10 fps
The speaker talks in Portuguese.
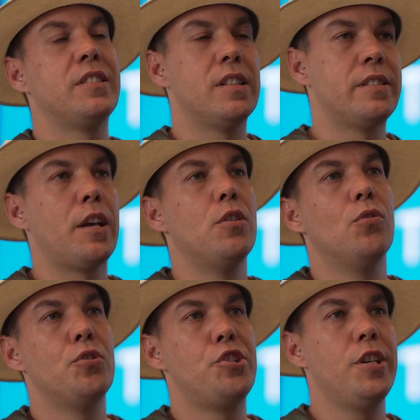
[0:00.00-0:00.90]
dessas
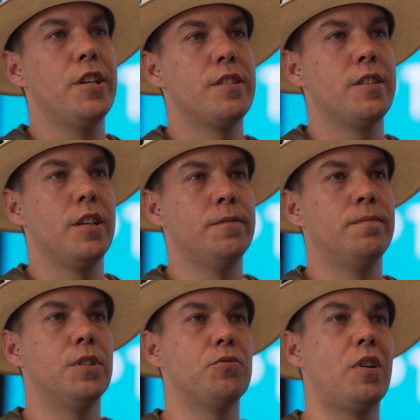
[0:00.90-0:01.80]
tecnologias, né,
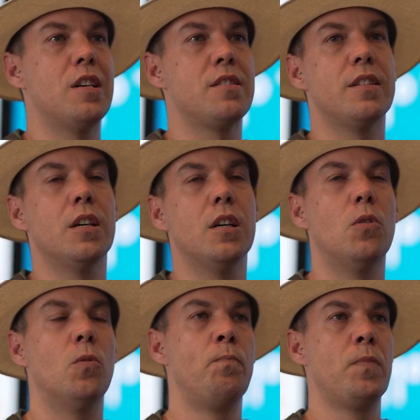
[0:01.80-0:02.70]
tanto a
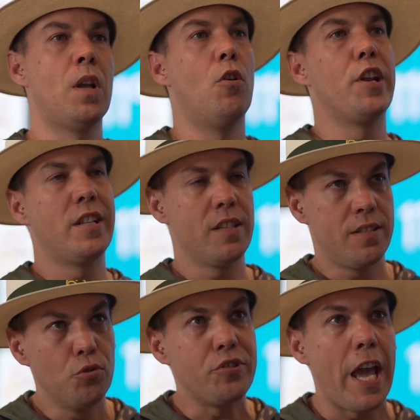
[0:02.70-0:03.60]
ração, a
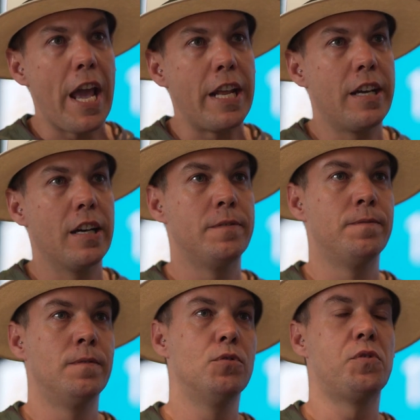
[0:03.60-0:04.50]
orientação técnica,
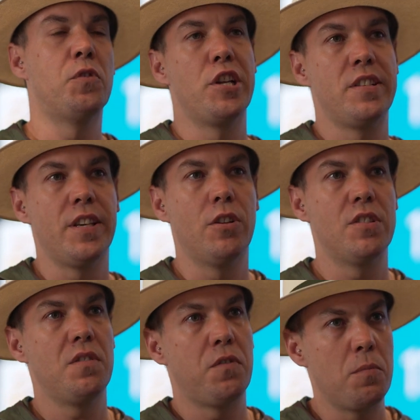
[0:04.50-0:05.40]
nos
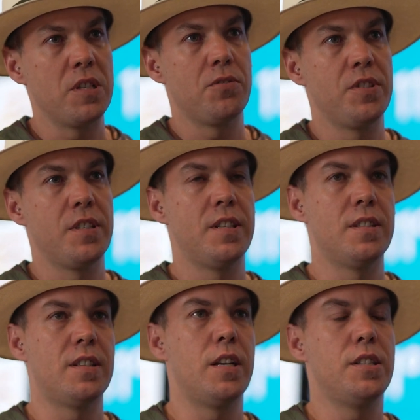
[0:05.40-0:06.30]
fornecendo as informações
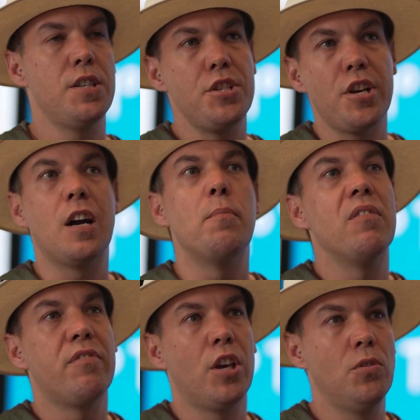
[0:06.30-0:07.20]
necessárias, a gente
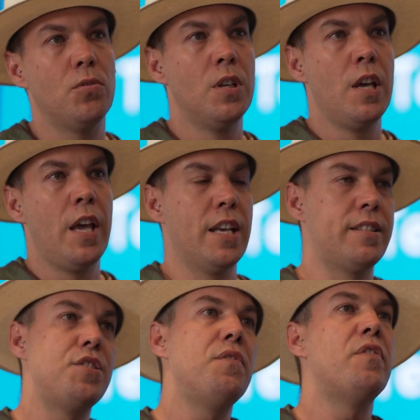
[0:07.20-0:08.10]
acaba vendo
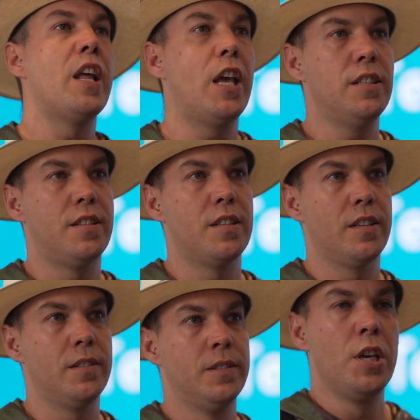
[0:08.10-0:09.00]
essas diferenças,
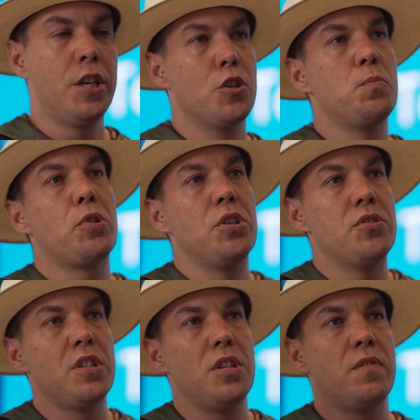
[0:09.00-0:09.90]
né? E aos
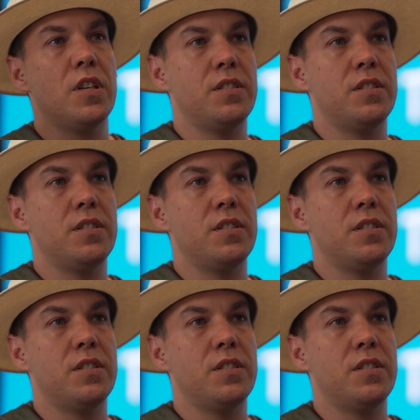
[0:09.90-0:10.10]
pouquinhos a gente vai